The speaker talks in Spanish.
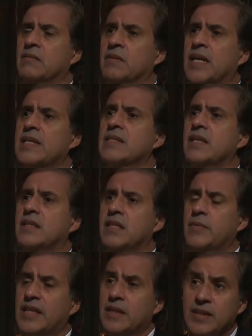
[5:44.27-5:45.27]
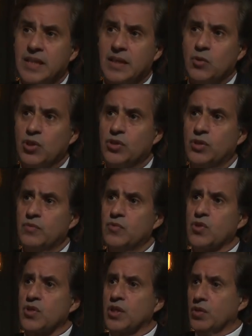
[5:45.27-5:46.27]
lanza el tema del debate del aborto,
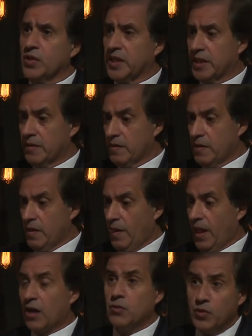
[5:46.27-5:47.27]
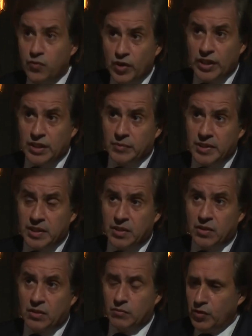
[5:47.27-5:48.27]
yo siento que algo muy fuerte en mi
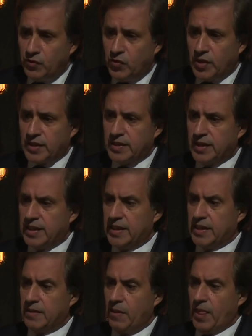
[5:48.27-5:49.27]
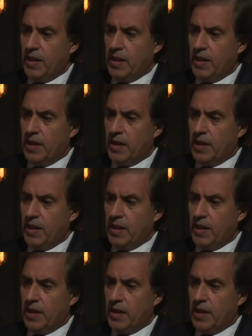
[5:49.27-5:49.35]
interior, muy fuerte, que era